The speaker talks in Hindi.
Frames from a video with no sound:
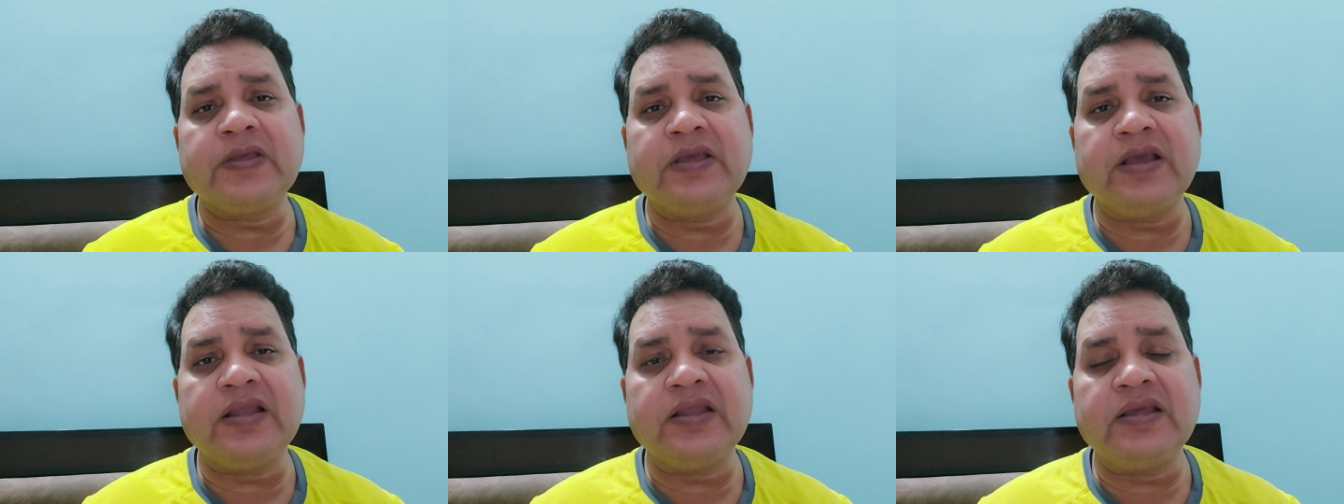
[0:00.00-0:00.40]

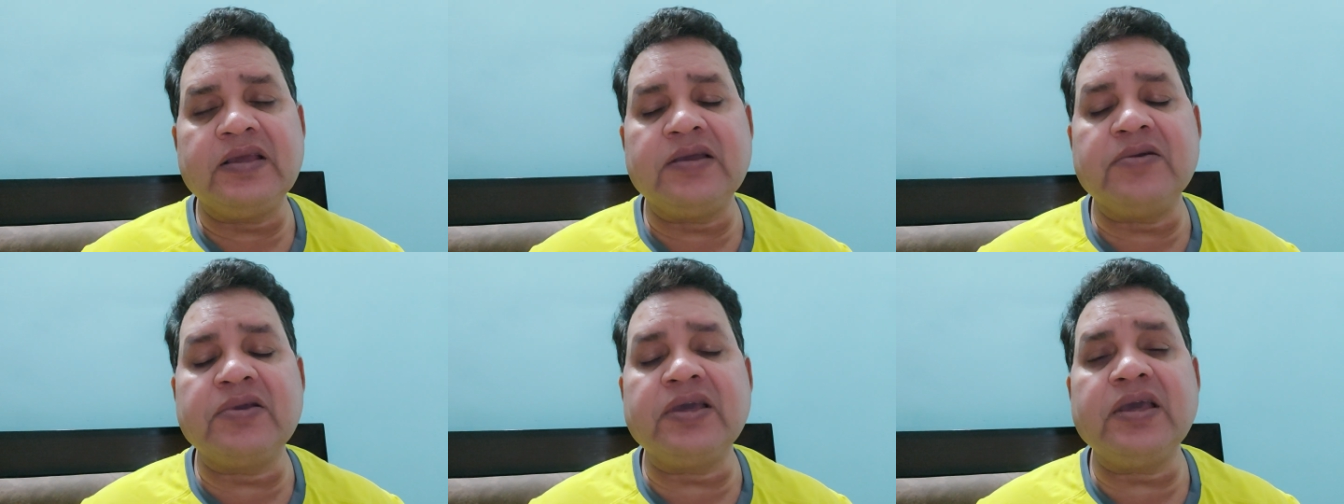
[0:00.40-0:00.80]
यानी
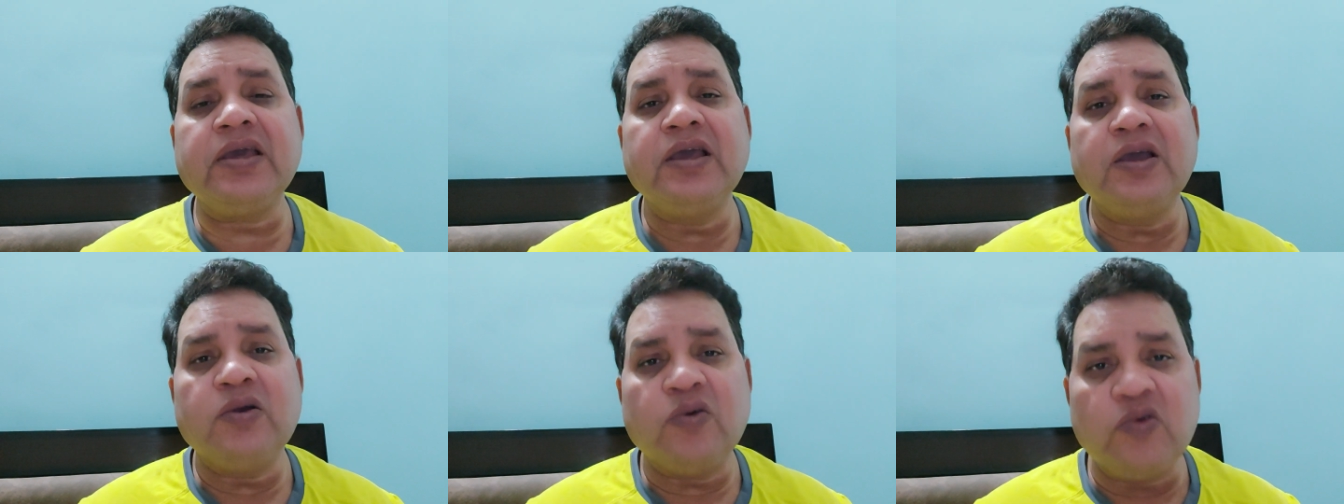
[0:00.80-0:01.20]
ओके
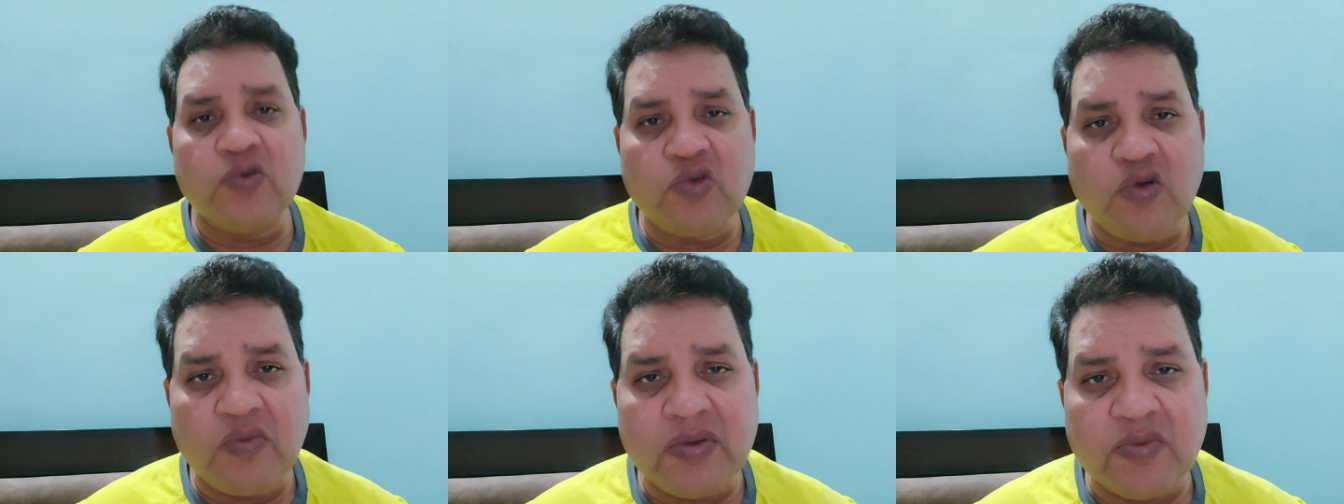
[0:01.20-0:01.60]

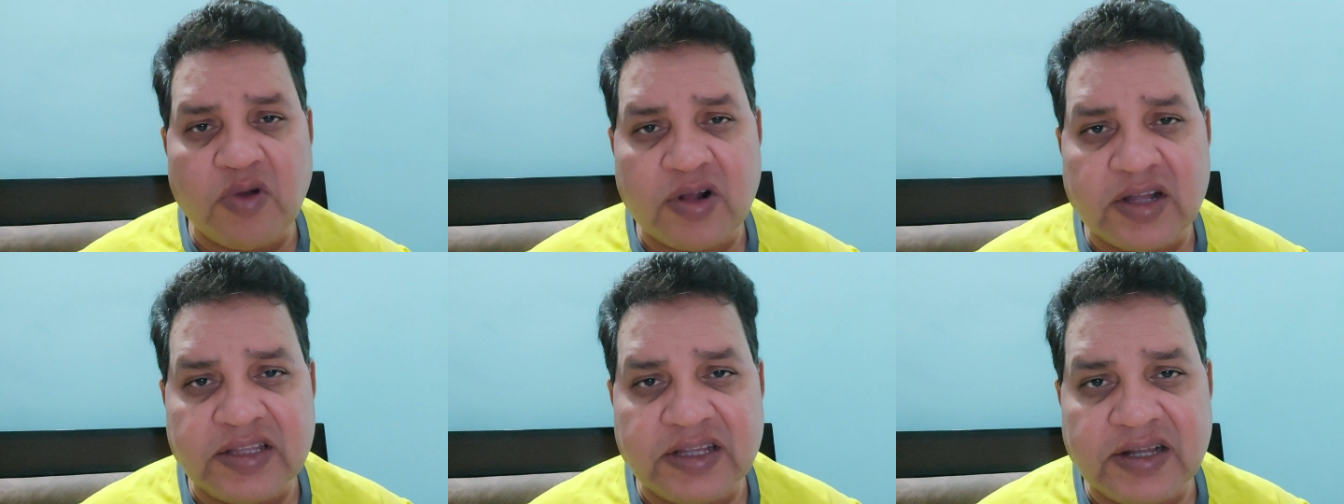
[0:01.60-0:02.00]
उनको भी
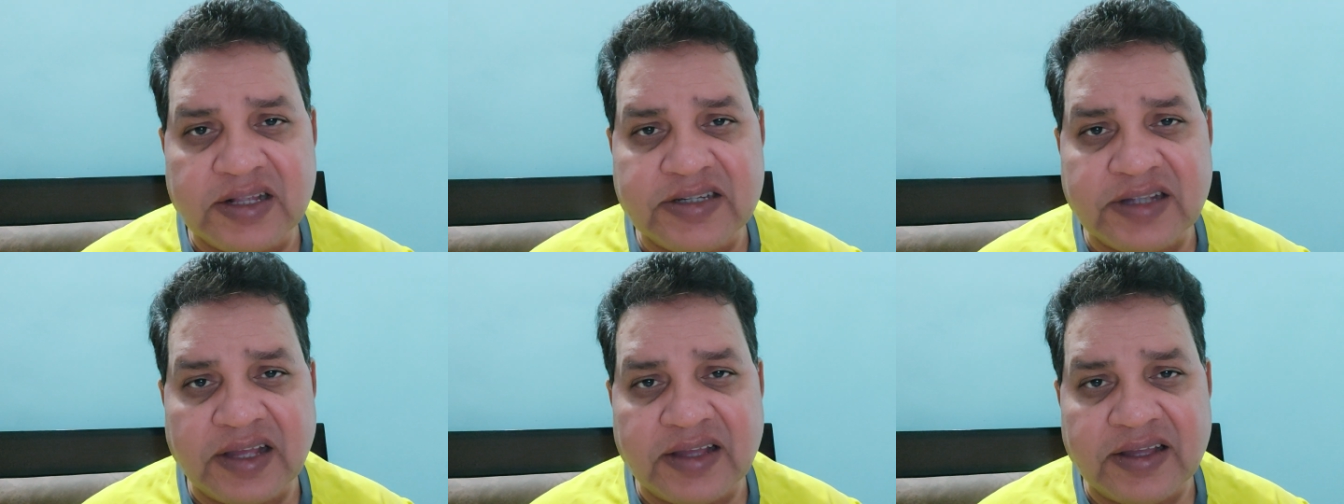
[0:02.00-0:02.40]
मौका देना
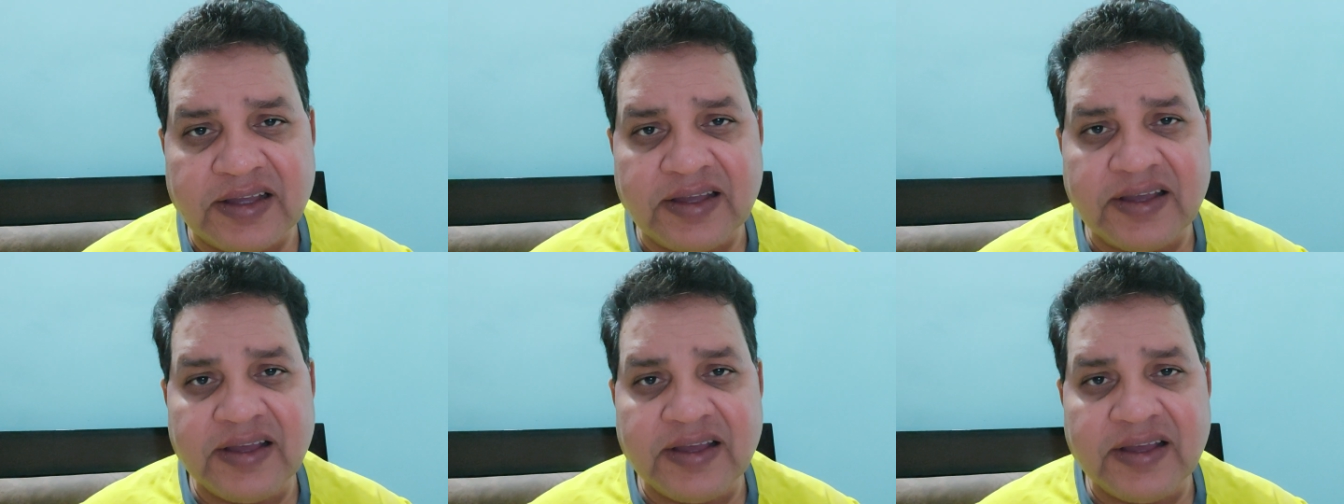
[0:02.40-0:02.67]
चाहिए